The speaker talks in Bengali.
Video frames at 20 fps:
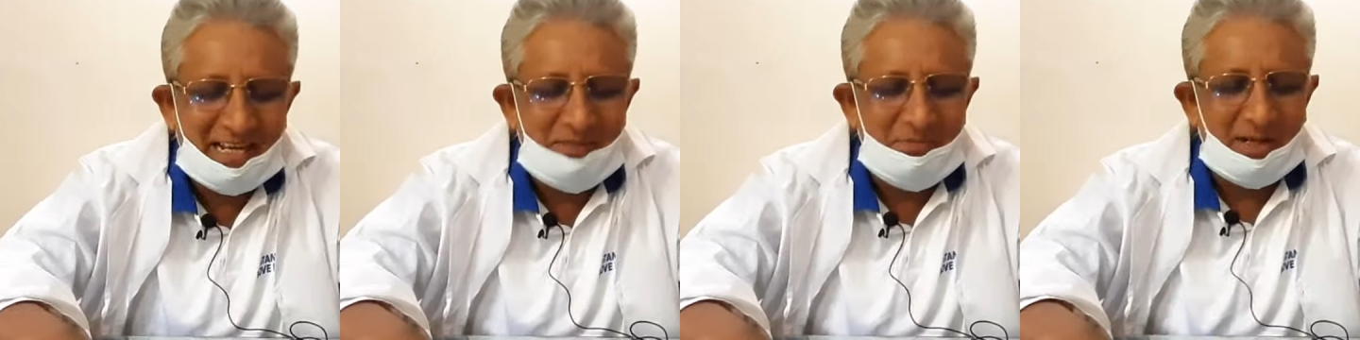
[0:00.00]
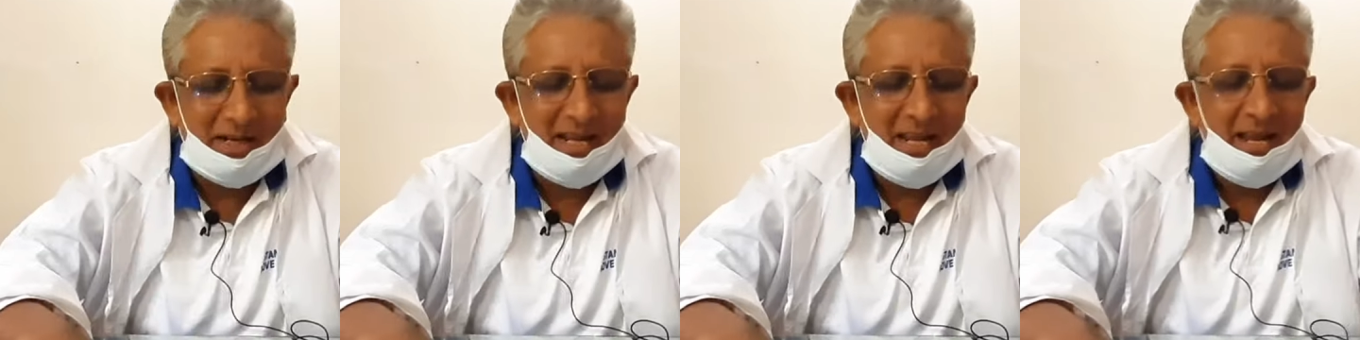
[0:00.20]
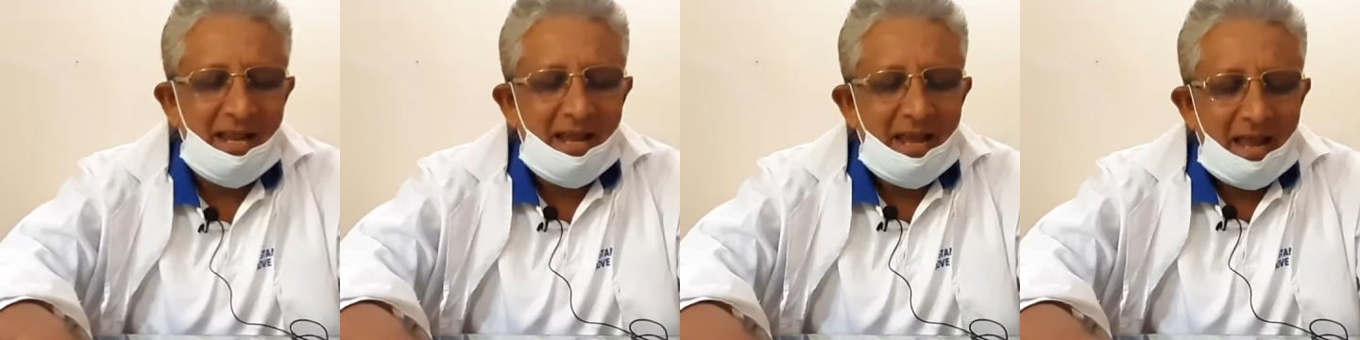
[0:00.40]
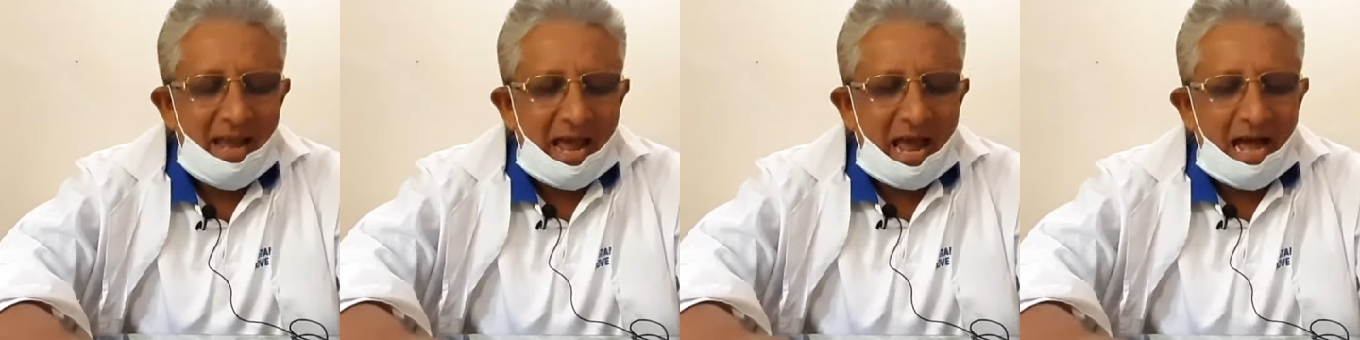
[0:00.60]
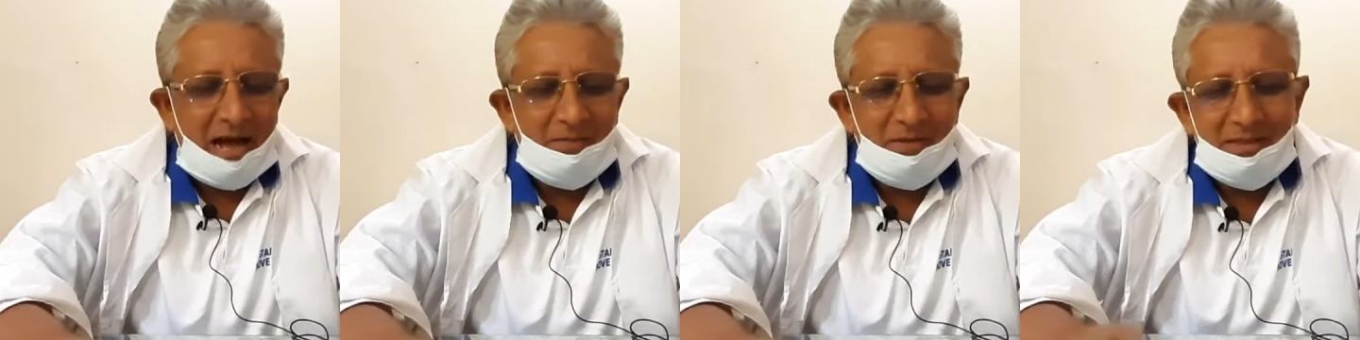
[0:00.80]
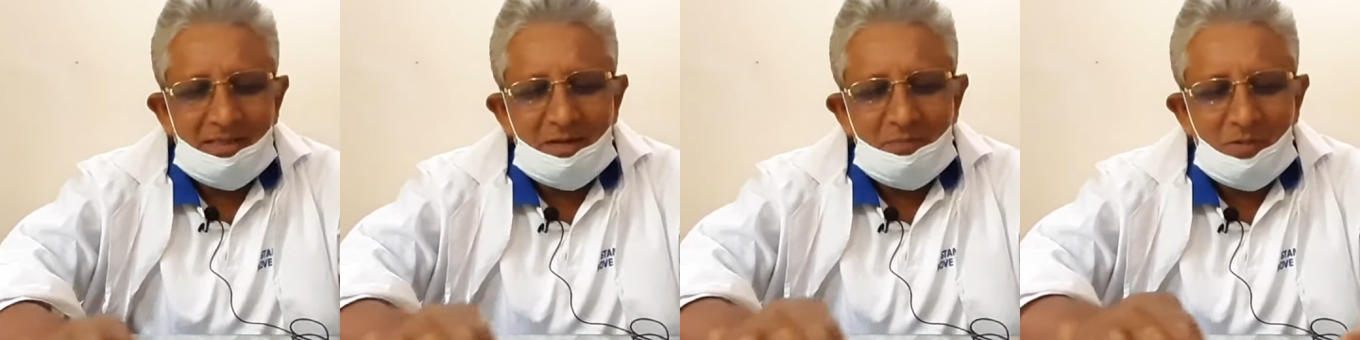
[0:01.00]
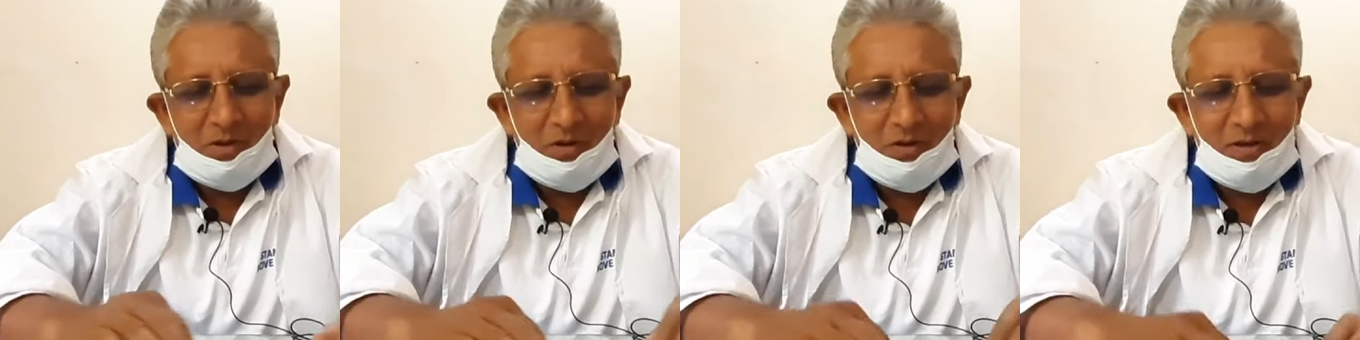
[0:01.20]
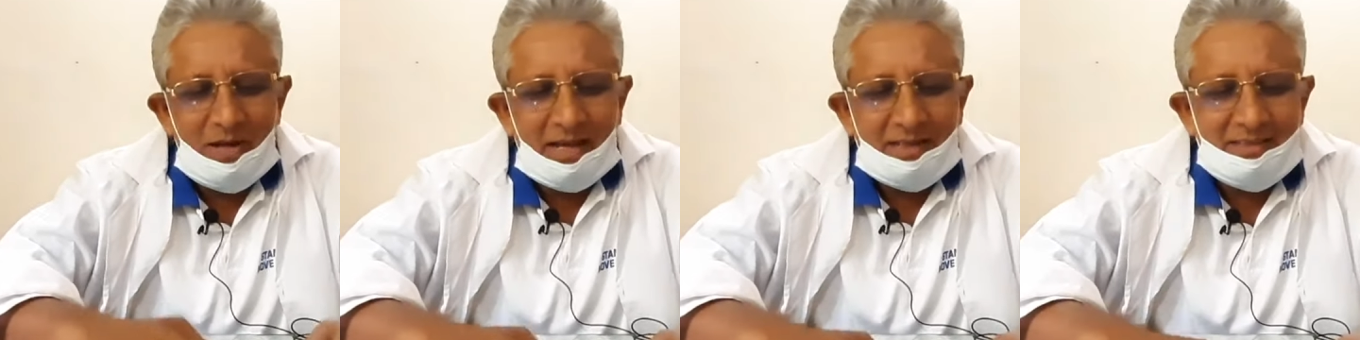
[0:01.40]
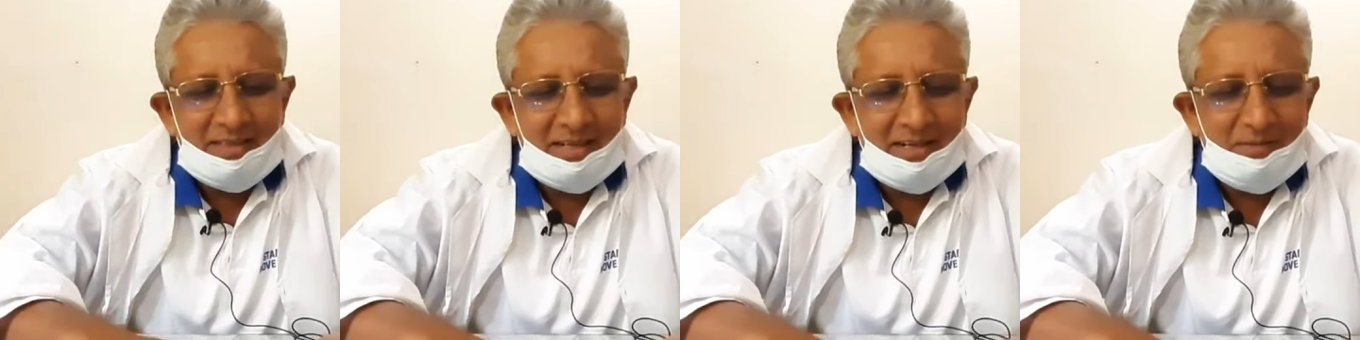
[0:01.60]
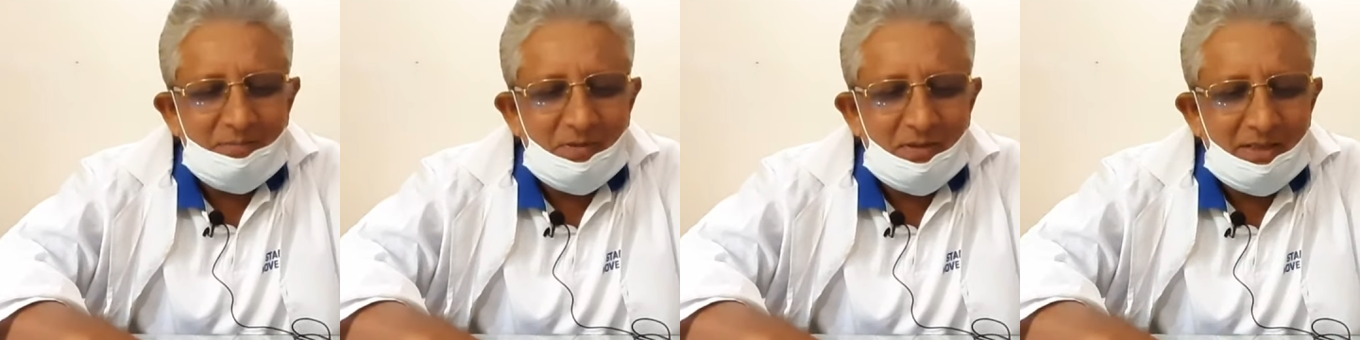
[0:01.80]
খাবার আমাদের বড়
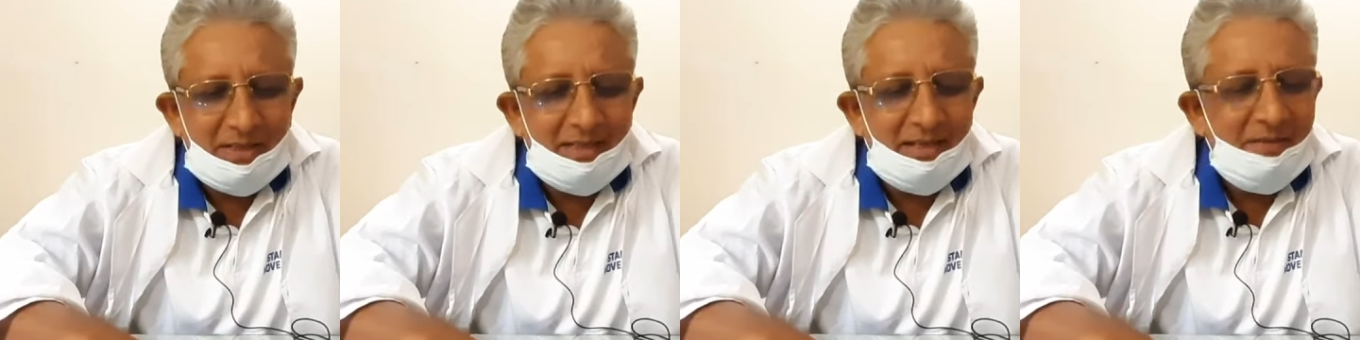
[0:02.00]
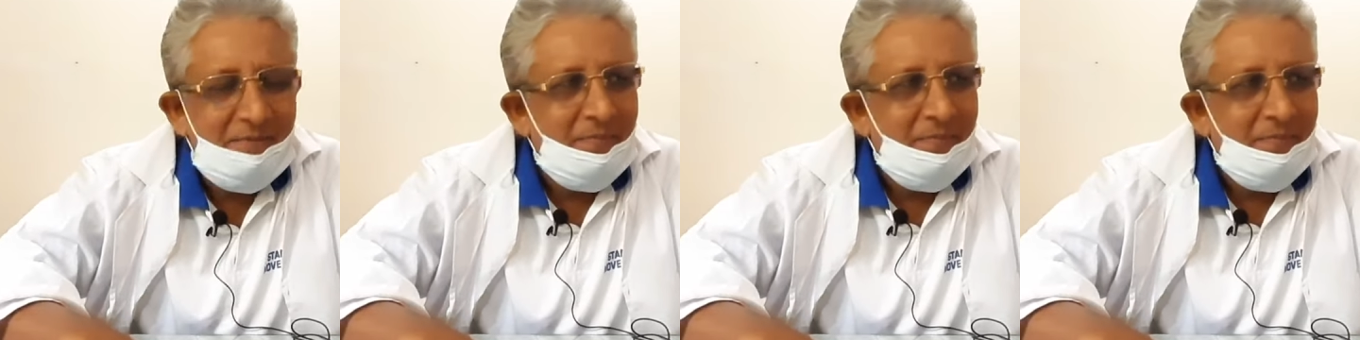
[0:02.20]
ডাক্তাররা বলে